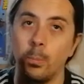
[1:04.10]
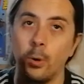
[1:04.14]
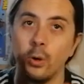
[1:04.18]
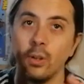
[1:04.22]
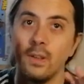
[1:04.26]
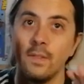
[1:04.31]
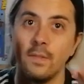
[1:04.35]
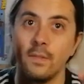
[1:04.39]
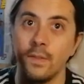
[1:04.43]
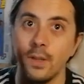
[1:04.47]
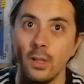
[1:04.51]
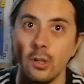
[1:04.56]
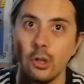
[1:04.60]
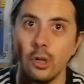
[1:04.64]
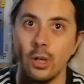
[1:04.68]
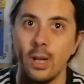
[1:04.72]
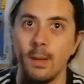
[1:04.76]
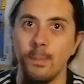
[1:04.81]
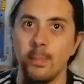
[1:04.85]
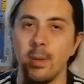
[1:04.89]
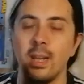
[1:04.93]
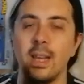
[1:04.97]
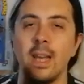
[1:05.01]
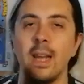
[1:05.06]
po'
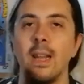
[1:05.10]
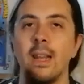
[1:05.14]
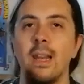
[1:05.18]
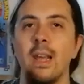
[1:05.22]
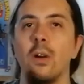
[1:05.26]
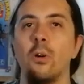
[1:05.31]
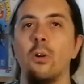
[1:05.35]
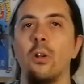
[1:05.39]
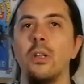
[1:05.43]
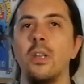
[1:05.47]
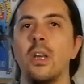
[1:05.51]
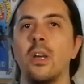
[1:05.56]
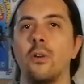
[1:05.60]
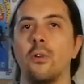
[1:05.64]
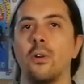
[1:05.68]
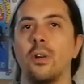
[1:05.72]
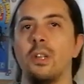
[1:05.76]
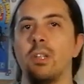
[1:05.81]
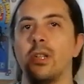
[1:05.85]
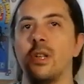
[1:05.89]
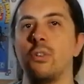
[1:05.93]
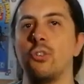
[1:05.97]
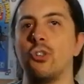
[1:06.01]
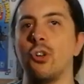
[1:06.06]
difficile, perché le regole dicono
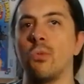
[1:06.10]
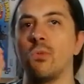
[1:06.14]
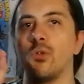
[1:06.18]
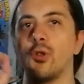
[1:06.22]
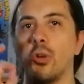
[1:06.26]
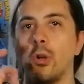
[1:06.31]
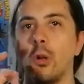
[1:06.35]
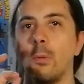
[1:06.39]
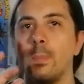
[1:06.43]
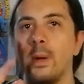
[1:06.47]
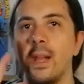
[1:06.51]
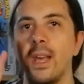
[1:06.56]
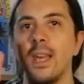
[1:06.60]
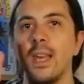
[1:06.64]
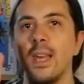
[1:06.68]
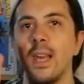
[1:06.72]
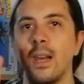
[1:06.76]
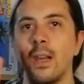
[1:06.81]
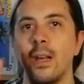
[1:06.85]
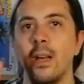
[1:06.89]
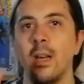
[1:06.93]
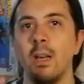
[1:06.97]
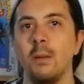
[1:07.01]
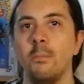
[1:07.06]
che se c'è un solo
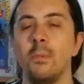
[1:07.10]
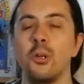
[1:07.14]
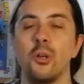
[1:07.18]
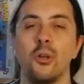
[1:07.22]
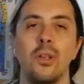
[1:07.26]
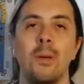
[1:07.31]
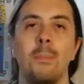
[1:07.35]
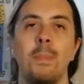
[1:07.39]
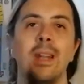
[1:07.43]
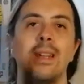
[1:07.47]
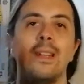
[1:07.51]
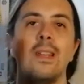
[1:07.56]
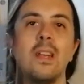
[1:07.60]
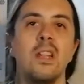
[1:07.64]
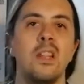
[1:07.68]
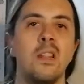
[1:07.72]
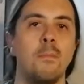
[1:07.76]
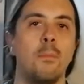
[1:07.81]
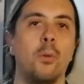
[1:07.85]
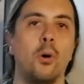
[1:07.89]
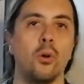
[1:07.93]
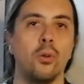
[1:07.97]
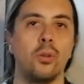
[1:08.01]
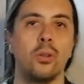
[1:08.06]
player bisogna mettere dei
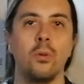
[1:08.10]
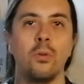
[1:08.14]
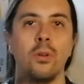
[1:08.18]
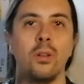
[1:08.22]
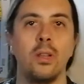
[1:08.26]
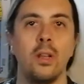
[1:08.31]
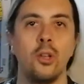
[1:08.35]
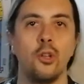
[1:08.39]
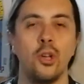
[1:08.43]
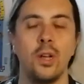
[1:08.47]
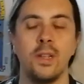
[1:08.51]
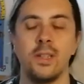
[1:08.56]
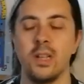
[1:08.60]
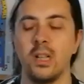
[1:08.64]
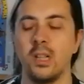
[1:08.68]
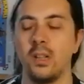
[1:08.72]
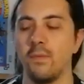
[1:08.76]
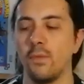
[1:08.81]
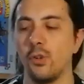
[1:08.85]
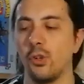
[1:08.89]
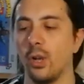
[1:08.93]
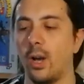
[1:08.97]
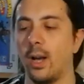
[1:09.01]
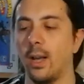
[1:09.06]
bot, un'intelligenza
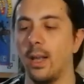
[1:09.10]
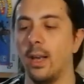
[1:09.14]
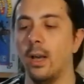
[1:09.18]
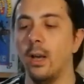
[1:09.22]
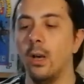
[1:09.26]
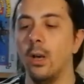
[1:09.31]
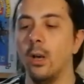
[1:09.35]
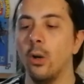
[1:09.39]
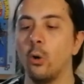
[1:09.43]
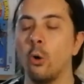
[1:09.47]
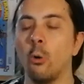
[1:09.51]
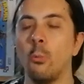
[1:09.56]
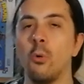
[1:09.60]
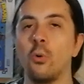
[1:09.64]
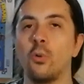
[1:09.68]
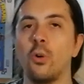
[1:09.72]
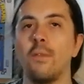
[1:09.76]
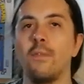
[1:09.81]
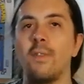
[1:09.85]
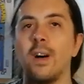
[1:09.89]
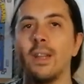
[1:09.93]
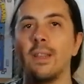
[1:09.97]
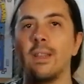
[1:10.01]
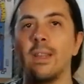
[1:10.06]
artificiale.
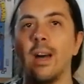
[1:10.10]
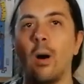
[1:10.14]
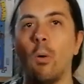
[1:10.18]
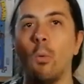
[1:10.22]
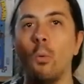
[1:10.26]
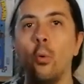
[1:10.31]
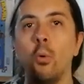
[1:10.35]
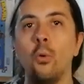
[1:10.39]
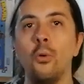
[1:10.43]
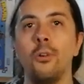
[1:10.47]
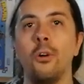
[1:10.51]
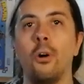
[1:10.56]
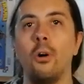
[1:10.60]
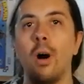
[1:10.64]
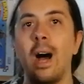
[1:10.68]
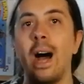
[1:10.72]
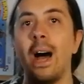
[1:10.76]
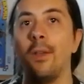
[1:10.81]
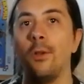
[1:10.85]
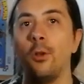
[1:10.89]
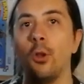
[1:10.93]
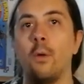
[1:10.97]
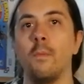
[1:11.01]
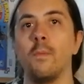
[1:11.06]
Comunque va da uno
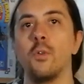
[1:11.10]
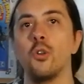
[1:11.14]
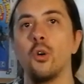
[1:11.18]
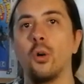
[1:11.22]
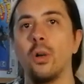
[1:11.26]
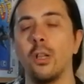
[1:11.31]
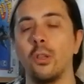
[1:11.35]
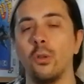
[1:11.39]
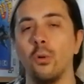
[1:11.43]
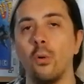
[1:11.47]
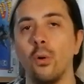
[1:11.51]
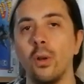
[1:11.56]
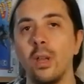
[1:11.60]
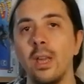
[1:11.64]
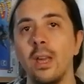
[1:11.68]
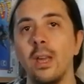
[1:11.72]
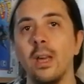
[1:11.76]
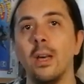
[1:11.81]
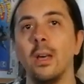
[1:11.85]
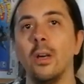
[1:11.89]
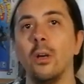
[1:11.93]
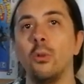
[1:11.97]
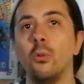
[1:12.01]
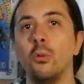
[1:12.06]
a nove giocatori,
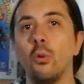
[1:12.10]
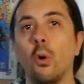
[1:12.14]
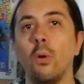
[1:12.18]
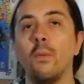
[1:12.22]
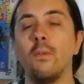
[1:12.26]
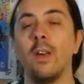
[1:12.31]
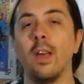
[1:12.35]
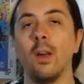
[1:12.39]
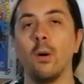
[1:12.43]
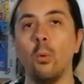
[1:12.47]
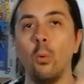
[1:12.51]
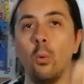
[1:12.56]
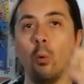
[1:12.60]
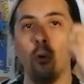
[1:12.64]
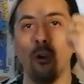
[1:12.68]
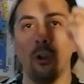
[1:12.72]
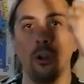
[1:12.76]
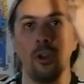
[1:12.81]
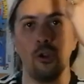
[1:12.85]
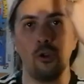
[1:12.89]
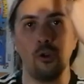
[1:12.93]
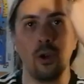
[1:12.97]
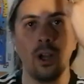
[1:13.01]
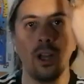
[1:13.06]
dove
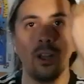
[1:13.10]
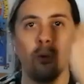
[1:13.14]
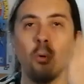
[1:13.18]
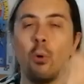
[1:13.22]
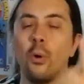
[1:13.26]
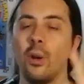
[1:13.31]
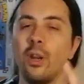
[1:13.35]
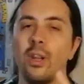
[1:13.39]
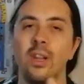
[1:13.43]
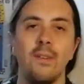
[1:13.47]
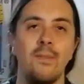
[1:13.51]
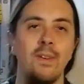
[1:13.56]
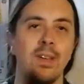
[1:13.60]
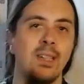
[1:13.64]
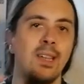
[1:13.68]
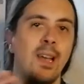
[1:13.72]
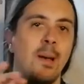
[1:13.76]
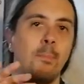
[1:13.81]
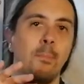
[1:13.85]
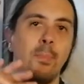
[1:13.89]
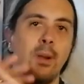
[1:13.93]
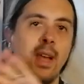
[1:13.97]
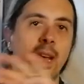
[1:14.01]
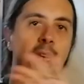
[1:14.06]
uno dei giocatori deve
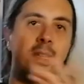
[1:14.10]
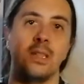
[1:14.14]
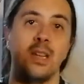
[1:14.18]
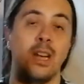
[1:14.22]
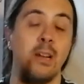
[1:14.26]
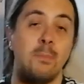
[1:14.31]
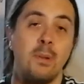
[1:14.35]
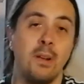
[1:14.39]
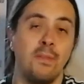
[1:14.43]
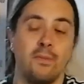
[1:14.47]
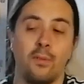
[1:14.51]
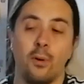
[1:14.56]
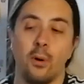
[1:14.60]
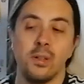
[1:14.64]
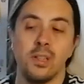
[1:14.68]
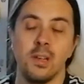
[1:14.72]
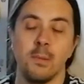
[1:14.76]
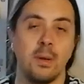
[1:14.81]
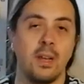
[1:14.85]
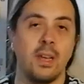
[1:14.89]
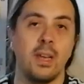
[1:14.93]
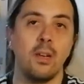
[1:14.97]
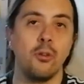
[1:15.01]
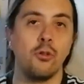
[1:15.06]
sempre essere per
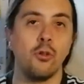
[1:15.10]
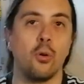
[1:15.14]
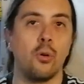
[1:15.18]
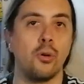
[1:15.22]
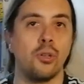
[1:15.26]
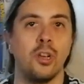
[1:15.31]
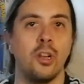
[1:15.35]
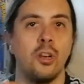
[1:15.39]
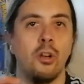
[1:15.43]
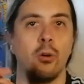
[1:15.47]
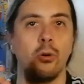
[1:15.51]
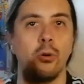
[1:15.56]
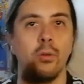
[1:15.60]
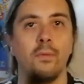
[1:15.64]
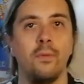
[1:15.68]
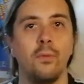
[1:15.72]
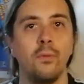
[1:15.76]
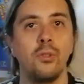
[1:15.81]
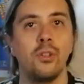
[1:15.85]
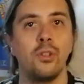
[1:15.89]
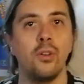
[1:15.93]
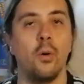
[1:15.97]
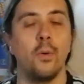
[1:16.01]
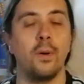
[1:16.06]
forza, perché il gioco se no non
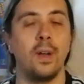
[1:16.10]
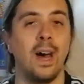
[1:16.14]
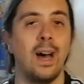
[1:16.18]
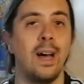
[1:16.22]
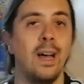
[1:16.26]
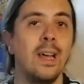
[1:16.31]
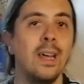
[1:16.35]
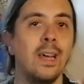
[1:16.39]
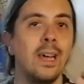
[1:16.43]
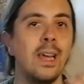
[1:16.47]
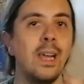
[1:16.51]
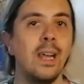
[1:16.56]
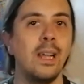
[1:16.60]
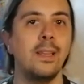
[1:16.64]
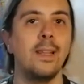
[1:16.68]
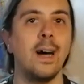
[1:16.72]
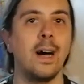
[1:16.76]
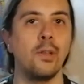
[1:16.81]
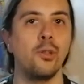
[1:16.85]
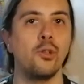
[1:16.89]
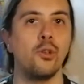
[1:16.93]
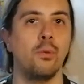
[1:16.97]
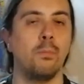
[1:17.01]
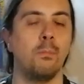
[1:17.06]
funziona, il
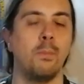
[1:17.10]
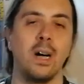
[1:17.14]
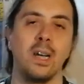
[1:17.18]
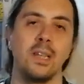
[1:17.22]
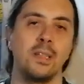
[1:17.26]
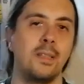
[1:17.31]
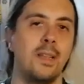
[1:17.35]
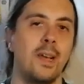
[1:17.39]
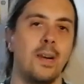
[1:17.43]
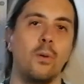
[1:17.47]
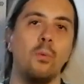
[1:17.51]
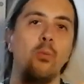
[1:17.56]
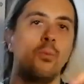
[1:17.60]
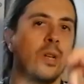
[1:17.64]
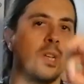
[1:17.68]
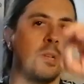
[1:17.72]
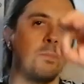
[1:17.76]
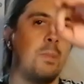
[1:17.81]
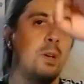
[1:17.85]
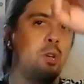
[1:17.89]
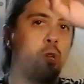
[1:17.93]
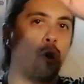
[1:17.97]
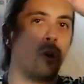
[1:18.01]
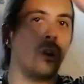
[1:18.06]
Dungeon Master, una
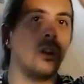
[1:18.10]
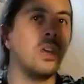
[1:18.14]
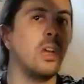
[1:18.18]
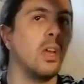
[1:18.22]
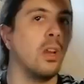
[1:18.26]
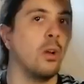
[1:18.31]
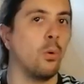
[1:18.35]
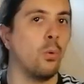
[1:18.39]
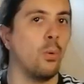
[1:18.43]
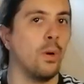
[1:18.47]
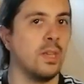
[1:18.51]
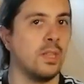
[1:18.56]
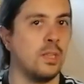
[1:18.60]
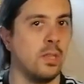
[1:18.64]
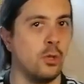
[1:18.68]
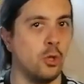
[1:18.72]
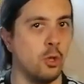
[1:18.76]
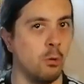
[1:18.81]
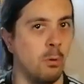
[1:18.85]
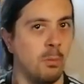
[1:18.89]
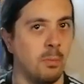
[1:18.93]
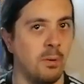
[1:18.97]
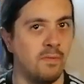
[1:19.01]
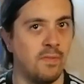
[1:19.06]
specie di hero questo
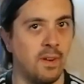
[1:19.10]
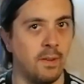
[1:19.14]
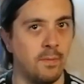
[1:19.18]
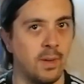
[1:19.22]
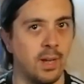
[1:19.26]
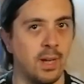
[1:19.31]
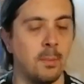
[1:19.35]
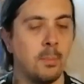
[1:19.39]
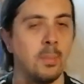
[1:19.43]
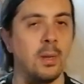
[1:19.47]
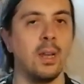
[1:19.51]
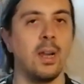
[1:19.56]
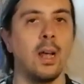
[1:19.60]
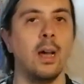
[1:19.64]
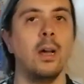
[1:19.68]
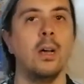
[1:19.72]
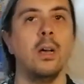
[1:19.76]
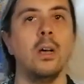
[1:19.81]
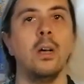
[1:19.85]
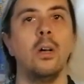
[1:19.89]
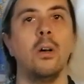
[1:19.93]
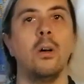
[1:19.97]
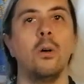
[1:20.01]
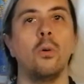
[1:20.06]
insomma per farvi capire.
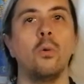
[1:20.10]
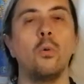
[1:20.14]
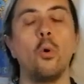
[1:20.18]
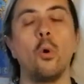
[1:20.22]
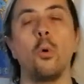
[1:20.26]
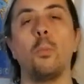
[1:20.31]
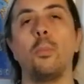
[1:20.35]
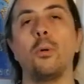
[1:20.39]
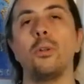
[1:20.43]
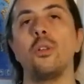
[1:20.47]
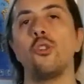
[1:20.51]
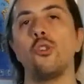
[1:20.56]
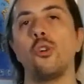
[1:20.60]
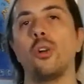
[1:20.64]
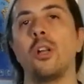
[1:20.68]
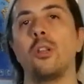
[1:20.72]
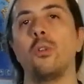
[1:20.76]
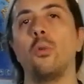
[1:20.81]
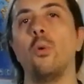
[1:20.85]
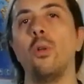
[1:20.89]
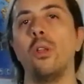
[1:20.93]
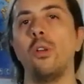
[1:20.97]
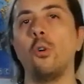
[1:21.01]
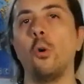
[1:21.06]
Gruppo di
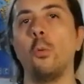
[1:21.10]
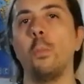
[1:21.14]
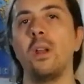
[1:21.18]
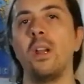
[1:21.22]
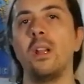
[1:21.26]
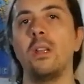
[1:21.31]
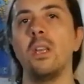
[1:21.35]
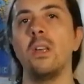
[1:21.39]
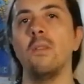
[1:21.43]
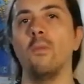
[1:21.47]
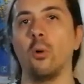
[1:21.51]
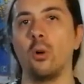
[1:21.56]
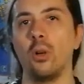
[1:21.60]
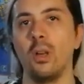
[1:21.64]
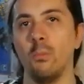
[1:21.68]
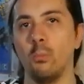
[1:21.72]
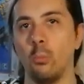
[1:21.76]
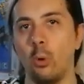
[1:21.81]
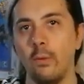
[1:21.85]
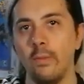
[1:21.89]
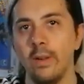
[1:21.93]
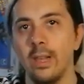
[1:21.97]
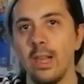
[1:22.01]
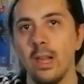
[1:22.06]
giocatori cooperativo che
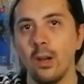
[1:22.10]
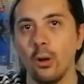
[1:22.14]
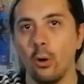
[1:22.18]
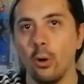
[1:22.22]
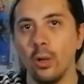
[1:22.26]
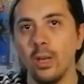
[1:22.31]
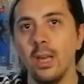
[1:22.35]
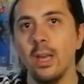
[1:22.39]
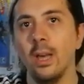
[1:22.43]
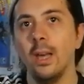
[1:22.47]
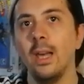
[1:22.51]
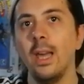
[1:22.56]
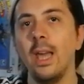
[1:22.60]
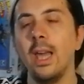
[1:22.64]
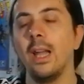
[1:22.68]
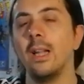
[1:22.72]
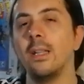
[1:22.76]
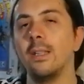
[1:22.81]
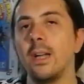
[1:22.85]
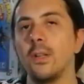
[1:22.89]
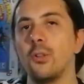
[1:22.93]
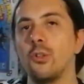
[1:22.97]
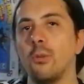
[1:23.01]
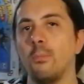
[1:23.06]
muove gli eroi e
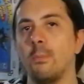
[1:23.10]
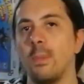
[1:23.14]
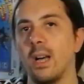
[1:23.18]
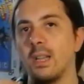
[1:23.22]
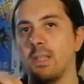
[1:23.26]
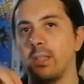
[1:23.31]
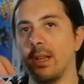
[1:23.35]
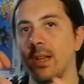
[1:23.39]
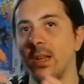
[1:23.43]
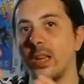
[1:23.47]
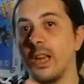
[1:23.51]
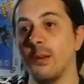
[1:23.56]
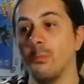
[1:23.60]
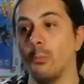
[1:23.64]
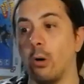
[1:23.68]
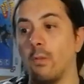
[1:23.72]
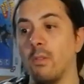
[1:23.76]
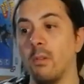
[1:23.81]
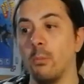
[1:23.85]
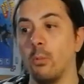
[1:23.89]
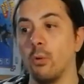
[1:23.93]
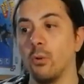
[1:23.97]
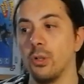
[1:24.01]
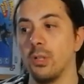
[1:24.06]
il Dungeon Master che
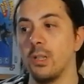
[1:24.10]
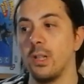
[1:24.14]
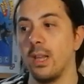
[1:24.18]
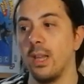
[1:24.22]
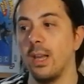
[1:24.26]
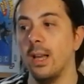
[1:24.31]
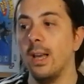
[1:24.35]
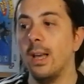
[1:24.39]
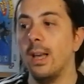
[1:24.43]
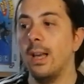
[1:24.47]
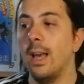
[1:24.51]
muove mostri.